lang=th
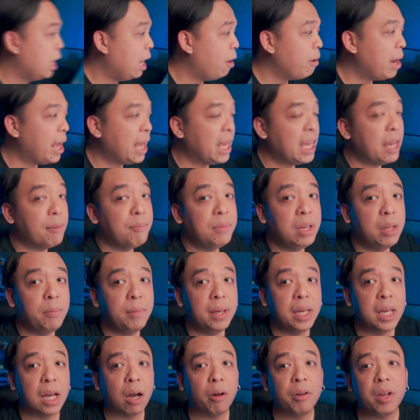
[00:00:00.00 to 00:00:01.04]
แล้วใน AMDB
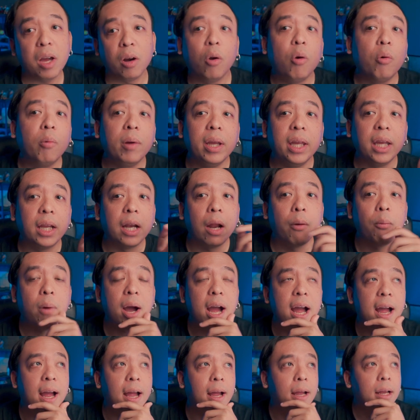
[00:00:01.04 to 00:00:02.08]
เขายังลงไว้อีกนะ
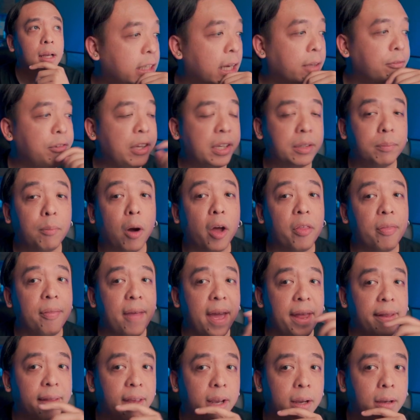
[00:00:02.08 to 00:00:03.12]
ว่าแชสวิกบอสแน
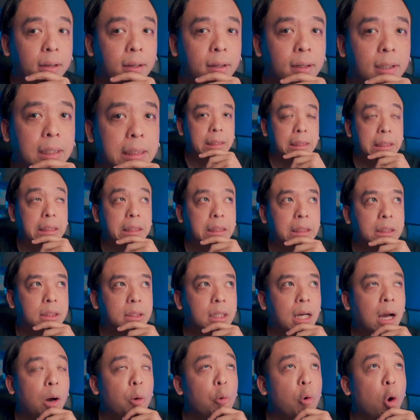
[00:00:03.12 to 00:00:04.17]
นเนี่ย เออ
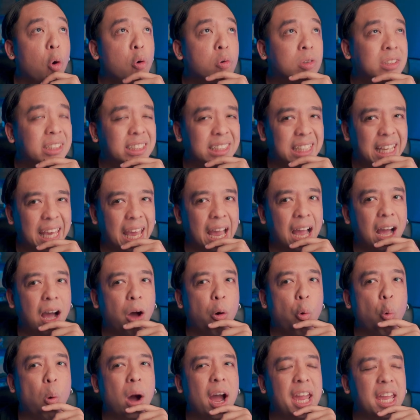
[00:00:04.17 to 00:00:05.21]
เขาลงเสียง
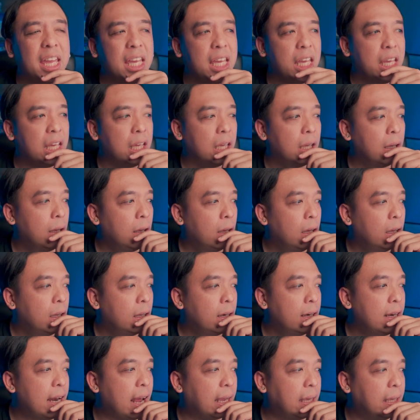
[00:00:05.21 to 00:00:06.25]
เอาไว้
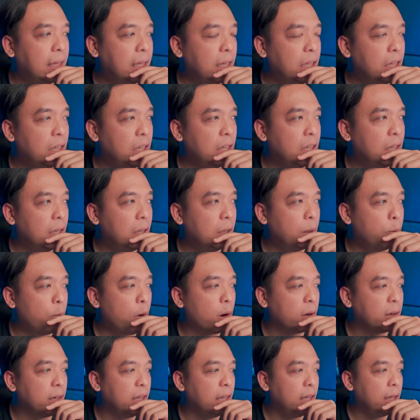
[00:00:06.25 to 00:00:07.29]
ใน
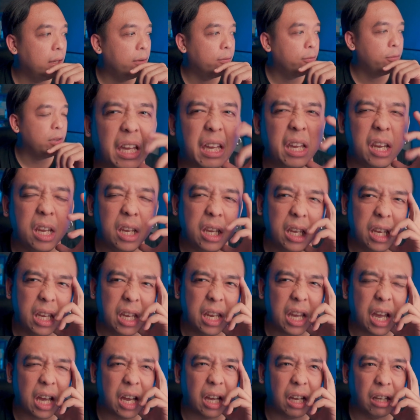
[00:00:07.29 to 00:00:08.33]
what if เฮี
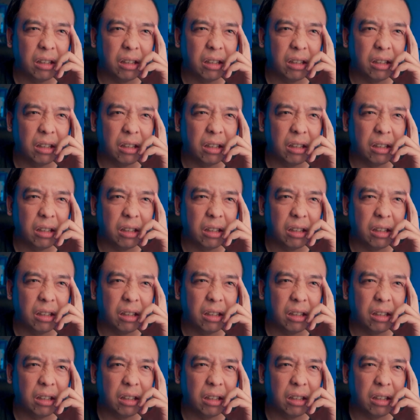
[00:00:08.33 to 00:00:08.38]
ย